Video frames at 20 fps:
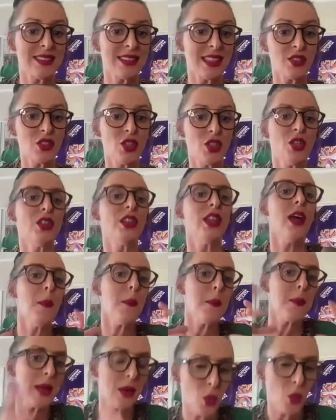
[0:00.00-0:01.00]
con la
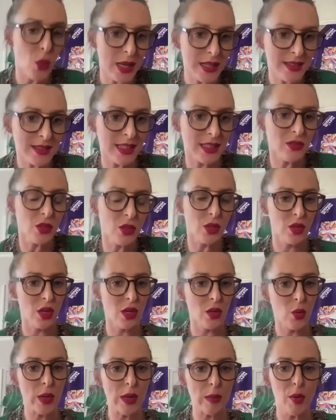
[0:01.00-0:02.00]
sensación de vergüenza en
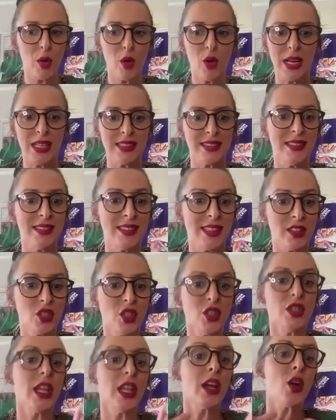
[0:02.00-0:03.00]
torno al cuerpo, con la
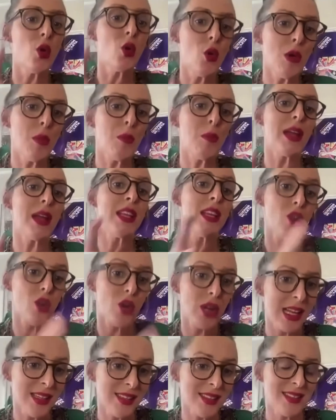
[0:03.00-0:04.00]
sensación de culpa
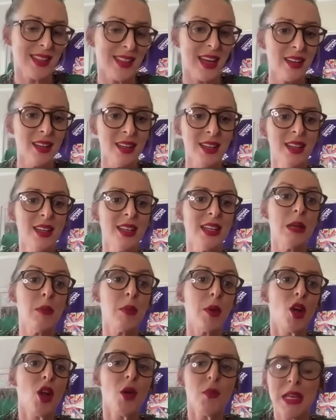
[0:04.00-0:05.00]
de no calzar
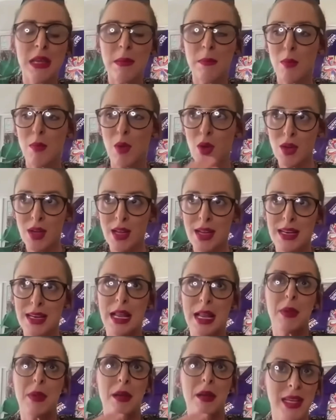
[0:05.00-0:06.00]
y por lo mismo
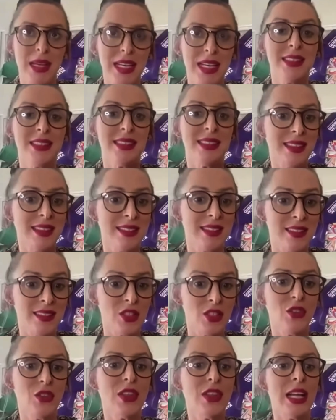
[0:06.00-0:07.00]
la permanente
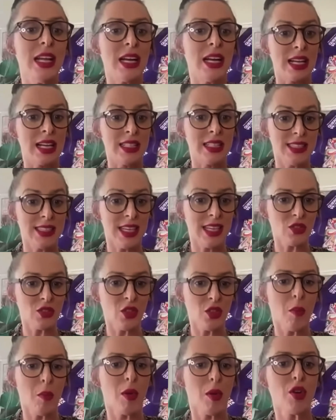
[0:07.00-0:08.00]
sensación de
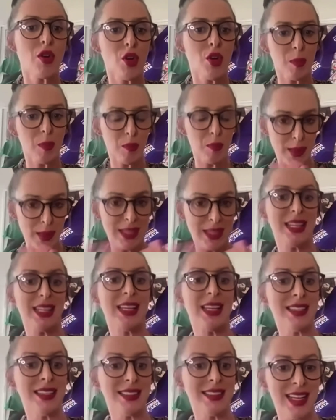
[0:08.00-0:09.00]
rechazo por no
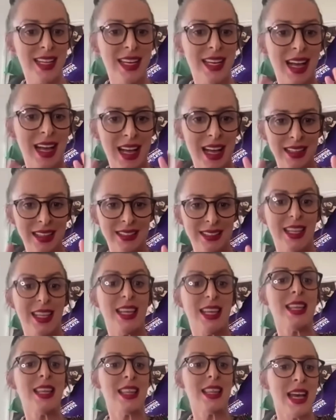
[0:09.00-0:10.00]
pertenecer a
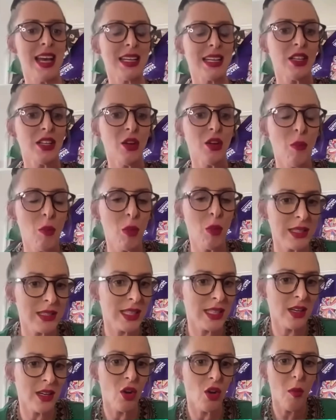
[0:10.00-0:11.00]
este ideal que nos
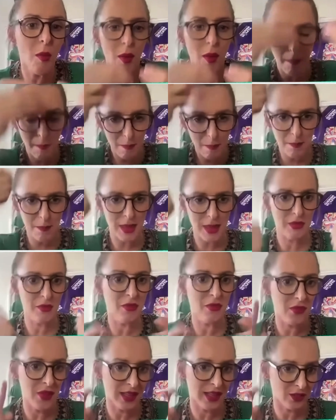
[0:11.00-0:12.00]
muestran como
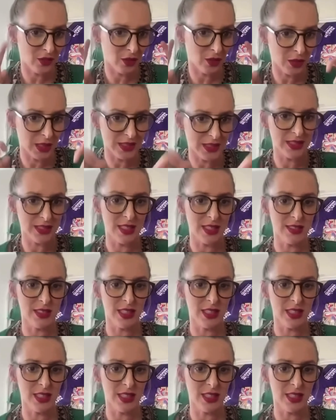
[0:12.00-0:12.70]
perfecto, por